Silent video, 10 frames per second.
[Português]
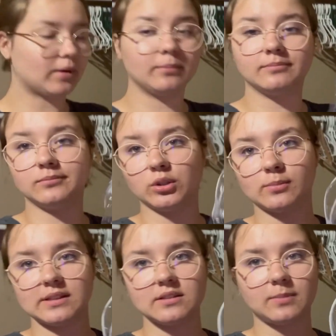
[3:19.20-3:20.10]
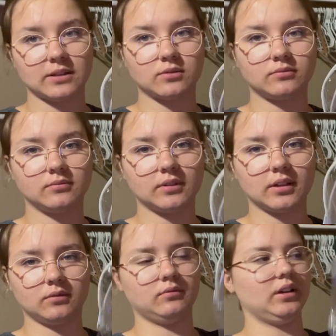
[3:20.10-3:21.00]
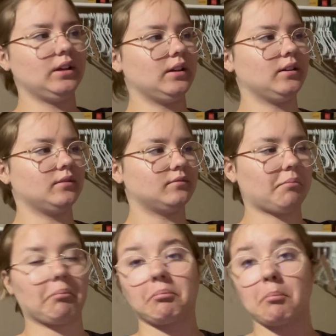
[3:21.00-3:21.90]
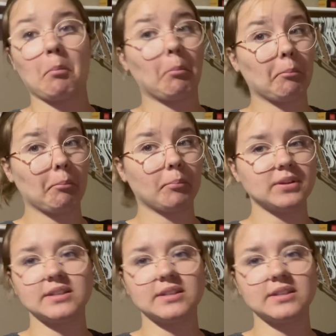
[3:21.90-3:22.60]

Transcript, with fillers: muito mais espaço. Então, pode ser